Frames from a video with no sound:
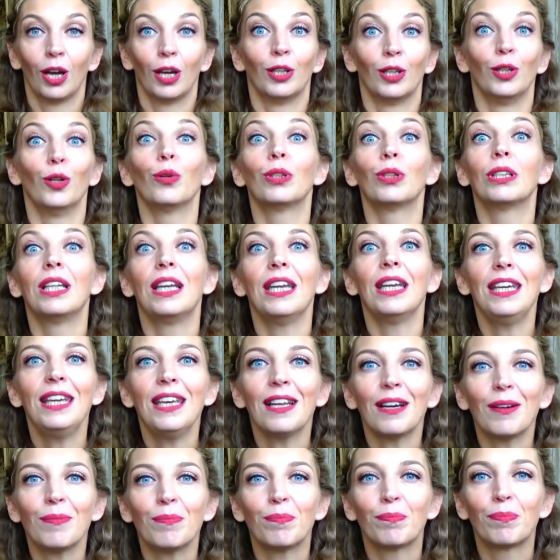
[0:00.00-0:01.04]
Но
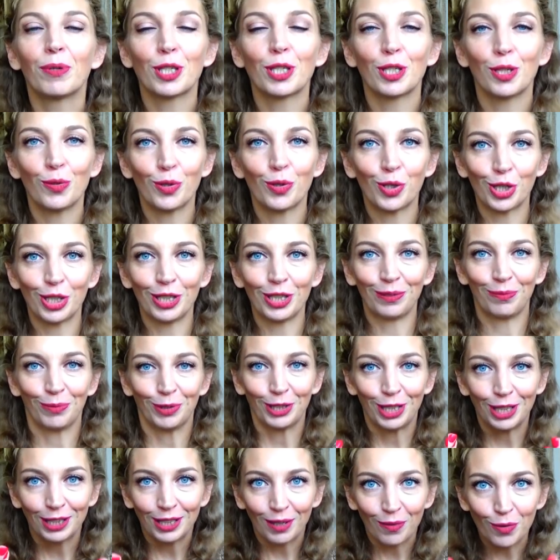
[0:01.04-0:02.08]
триггером послужил
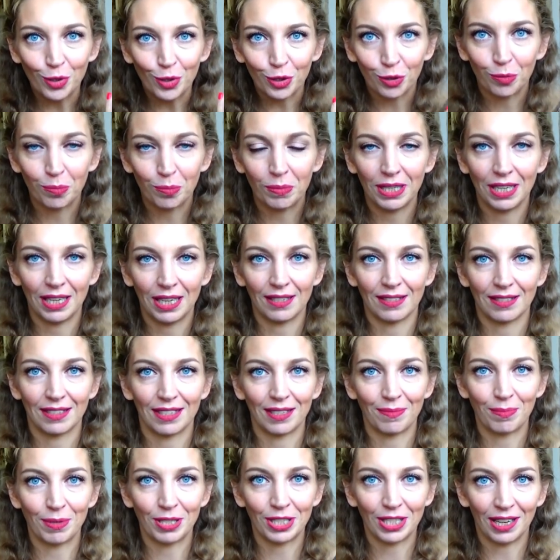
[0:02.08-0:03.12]
для того, чтобы я
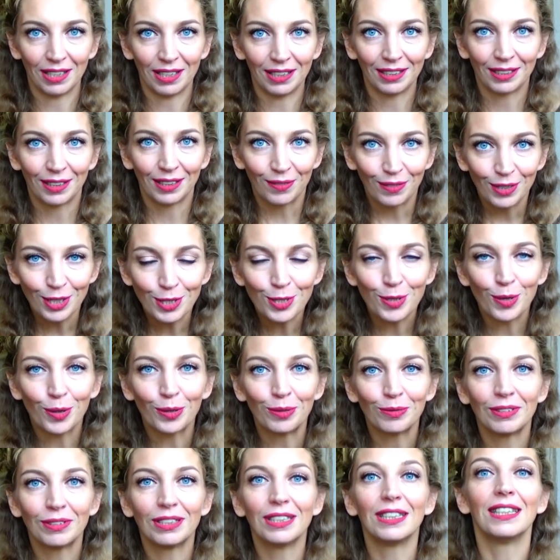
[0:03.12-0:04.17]
записала это видео,
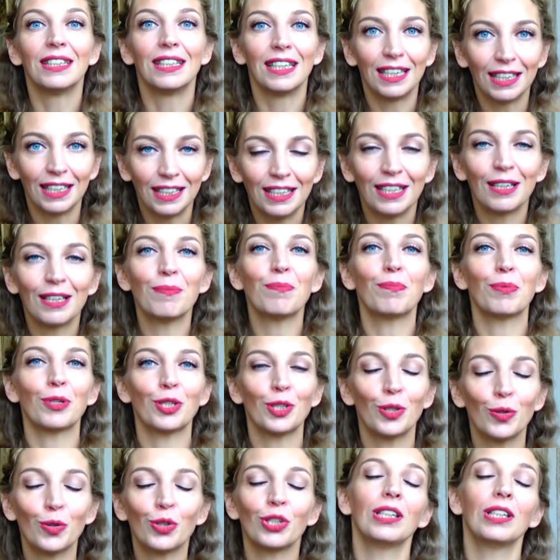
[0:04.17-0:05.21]
триггером
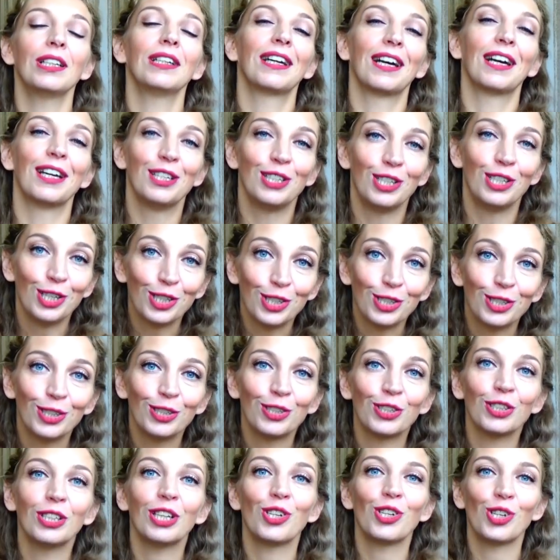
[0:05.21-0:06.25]
послужило, конечно
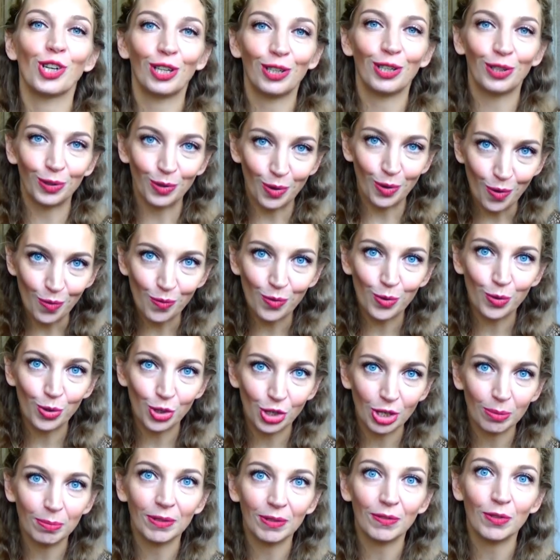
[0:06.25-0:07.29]
же, начало нового
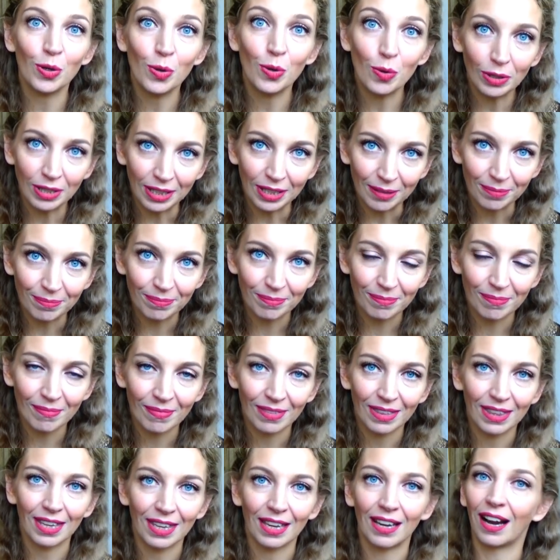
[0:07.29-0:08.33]
учебного года,
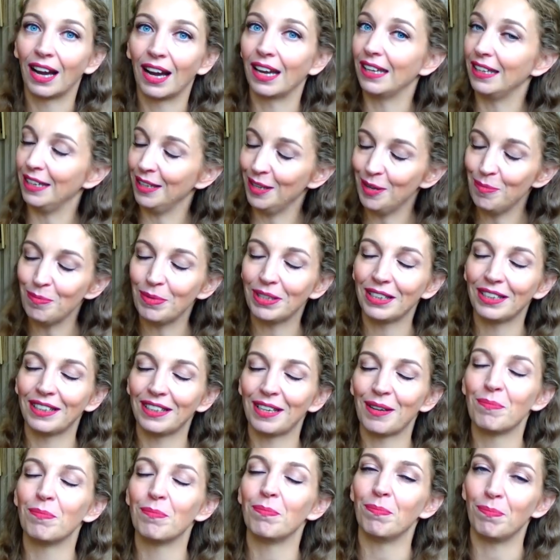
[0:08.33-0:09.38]
а
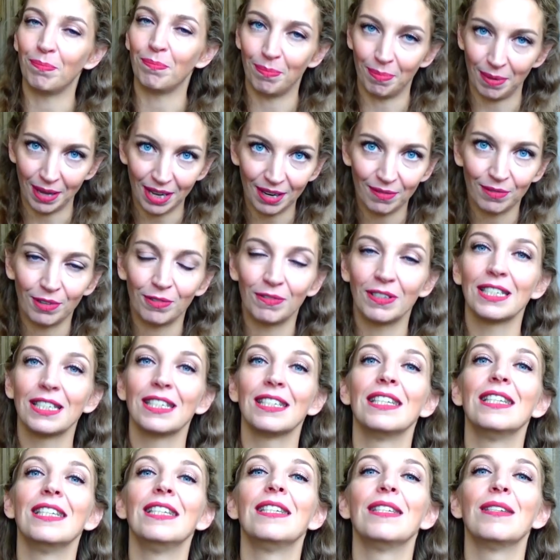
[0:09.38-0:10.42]
именно 1,
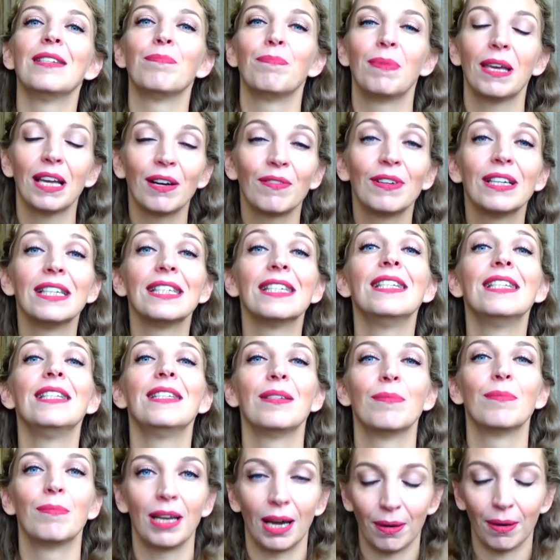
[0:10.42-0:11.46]
сентя... 1
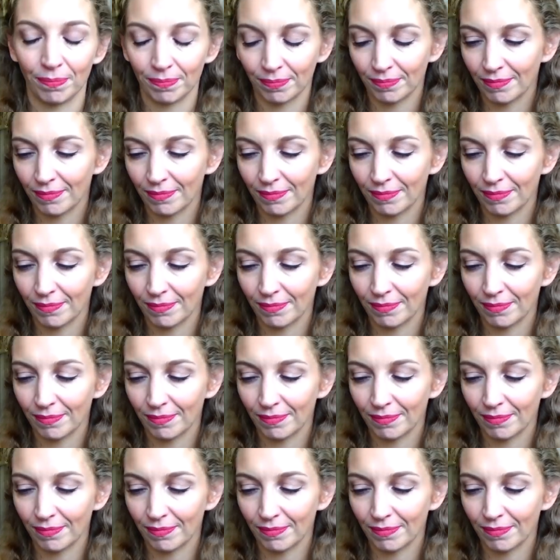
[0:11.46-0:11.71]
сентября.